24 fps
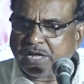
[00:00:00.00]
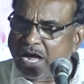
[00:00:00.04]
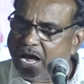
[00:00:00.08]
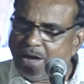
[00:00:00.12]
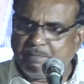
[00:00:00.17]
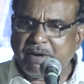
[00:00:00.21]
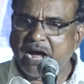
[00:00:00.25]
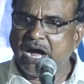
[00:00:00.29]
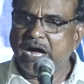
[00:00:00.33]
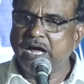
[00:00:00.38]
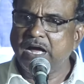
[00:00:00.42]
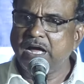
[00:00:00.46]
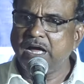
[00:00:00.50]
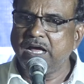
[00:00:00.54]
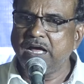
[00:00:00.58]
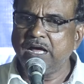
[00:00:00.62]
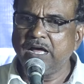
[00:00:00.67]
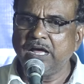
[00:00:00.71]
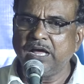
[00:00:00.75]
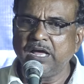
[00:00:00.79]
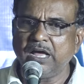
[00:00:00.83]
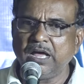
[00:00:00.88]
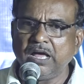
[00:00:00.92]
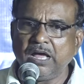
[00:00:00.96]
ஆமாம்
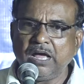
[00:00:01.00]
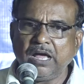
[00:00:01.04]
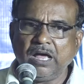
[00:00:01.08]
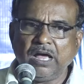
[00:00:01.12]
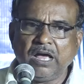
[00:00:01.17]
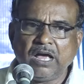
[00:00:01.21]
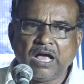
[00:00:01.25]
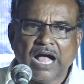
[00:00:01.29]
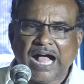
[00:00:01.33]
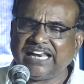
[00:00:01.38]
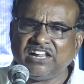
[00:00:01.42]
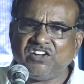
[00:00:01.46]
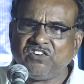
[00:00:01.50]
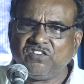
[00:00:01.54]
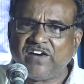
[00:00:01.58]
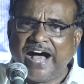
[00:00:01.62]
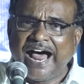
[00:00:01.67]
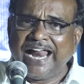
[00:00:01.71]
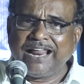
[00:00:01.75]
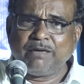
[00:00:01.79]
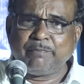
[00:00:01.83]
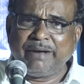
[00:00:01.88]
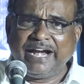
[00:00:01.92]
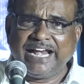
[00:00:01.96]
அந்த
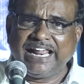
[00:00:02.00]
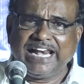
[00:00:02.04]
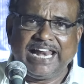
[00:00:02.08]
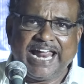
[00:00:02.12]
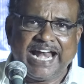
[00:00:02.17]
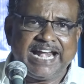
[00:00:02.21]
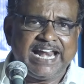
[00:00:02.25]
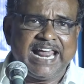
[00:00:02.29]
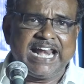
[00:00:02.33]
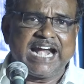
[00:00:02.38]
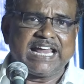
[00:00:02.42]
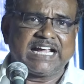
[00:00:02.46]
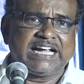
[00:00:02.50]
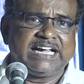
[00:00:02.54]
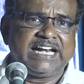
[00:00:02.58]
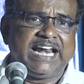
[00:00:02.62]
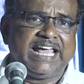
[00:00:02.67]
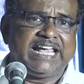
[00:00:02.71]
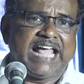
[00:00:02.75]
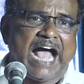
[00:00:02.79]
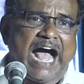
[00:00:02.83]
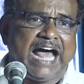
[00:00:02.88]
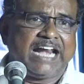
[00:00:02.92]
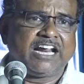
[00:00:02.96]
விவாத மேடையில் என்ன
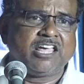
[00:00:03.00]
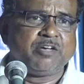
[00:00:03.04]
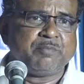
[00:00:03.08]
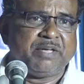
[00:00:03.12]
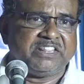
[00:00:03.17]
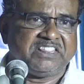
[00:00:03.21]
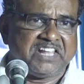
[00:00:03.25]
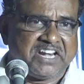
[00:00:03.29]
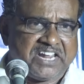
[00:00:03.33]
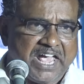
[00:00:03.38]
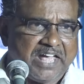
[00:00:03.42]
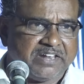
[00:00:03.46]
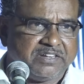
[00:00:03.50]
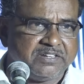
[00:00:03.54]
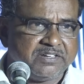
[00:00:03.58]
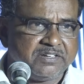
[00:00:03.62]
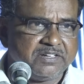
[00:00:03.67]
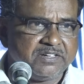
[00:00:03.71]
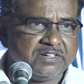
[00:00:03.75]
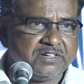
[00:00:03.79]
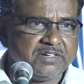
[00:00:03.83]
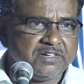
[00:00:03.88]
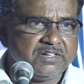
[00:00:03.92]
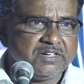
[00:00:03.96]
நடக்குன்னு யாருக்குமே தெரியாது
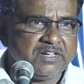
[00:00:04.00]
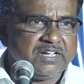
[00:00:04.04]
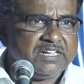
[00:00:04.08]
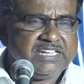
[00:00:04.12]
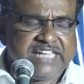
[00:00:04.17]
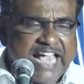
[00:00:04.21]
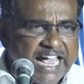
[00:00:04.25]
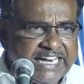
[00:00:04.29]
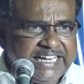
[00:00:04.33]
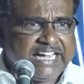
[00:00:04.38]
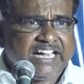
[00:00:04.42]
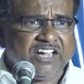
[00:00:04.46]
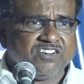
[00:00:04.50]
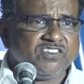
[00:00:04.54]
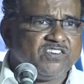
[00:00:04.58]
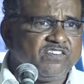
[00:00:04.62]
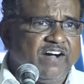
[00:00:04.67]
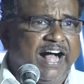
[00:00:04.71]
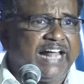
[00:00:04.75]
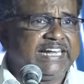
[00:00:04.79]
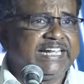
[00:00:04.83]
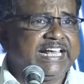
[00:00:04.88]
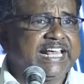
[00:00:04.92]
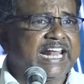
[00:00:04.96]
எதுக்கு
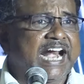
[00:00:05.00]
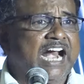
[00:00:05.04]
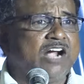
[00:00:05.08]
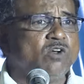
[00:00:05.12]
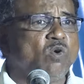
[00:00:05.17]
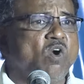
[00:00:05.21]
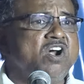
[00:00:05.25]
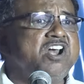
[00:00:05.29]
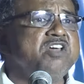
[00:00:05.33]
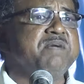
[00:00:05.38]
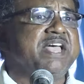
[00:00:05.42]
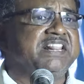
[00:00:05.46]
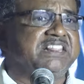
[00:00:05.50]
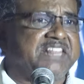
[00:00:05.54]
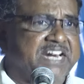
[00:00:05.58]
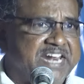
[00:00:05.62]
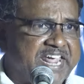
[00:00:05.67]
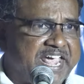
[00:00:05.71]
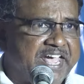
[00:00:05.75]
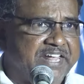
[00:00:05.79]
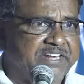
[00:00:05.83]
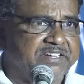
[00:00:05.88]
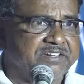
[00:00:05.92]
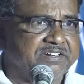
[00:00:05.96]
விவாதிக்கிறான்னு ஒன்றுமே
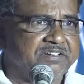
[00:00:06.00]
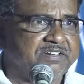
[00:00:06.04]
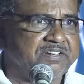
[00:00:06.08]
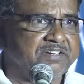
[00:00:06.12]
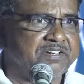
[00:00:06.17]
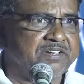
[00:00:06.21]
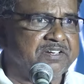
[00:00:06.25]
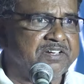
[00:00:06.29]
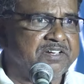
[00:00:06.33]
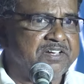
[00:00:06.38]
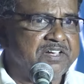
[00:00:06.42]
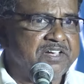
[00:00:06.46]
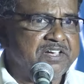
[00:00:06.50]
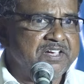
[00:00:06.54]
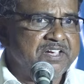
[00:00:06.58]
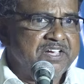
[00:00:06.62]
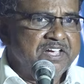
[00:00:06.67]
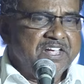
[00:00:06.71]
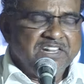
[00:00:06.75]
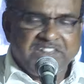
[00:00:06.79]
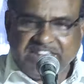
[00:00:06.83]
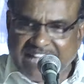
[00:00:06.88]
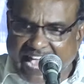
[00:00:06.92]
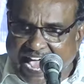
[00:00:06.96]
தெரியாது
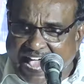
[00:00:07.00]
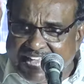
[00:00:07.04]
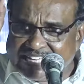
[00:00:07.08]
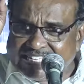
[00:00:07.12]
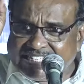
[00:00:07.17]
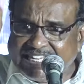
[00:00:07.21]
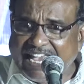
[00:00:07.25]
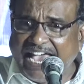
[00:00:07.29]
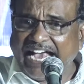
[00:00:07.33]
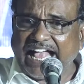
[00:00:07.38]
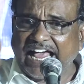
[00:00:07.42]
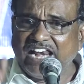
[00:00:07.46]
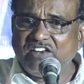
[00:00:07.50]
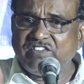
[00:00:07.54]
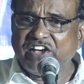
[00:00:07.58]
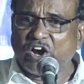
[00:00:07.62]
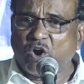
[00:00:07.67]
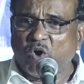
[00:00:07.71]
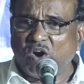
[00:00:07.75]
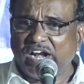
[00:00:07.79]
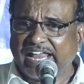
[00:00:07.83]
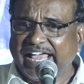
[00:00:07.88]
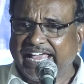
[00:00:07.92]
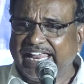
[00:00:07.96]
தேசிய
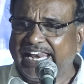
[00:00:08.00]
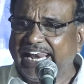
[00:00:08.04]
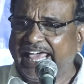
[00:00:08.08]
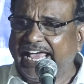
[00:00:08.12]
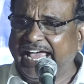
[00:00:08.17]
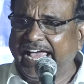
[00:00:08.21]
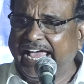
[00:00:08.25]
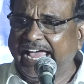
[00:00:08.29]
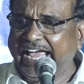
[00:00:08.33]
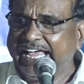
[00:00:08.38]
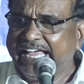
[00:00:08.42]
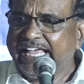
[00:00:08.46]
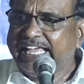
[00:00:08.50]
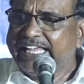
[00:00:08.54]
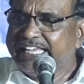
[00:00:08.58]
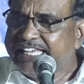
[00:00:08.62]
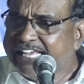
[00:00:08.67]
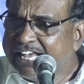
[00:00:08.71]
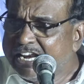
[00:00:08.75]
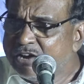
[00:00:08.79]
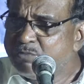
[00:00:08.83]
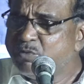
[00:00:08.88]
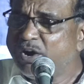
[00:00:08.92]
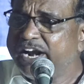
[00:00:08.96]
கல்விக் கொள்கையில்
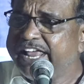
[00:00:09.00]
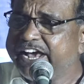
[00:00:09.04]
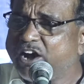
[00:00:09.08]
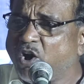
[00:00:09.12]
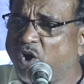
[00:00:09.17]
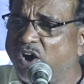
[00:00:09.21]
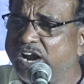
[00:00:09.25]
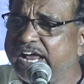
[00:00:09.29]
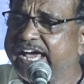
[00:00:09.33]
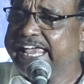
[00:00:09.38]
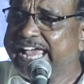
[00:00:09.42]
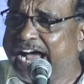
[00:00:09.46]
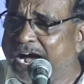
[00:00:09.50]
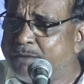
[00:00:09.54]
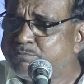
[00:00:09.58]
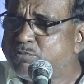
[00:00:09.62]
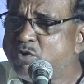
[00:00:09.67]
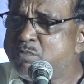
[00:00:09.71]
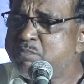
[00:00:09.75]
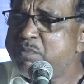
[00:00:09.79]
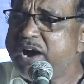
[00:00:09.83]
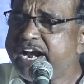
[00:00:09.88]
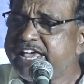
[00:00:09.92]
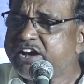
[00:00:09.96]
இருமொழி கொள்கையா
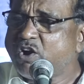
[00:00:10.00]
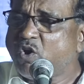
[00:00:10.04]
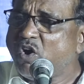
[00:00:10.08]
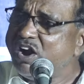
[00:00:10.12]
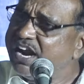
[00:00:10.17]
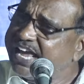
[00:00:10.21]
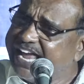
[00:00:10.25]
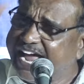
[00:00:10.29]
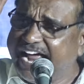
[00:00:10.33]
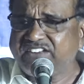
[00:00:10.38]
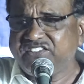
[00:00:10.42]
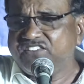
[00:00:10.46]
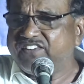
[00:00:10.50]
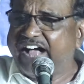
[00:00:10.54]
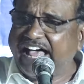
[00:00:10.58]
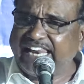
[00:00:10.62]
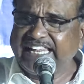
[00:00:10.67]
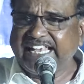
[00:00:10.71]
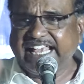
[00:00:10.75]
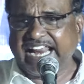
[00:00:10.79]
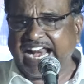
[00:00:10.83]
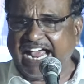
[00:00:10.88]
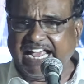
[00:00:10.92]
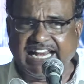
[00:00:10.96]
மும்மொழி கொள்கையான்னு
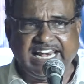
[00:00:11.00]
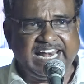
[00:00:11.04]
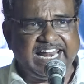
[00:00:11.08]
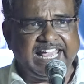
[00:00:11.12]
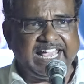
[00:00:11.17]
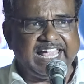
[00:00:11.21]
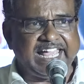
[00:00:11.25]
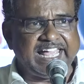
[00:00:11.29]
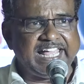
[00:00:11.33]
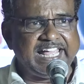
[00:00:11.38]
விவாதிக்கிறாங்கல்ல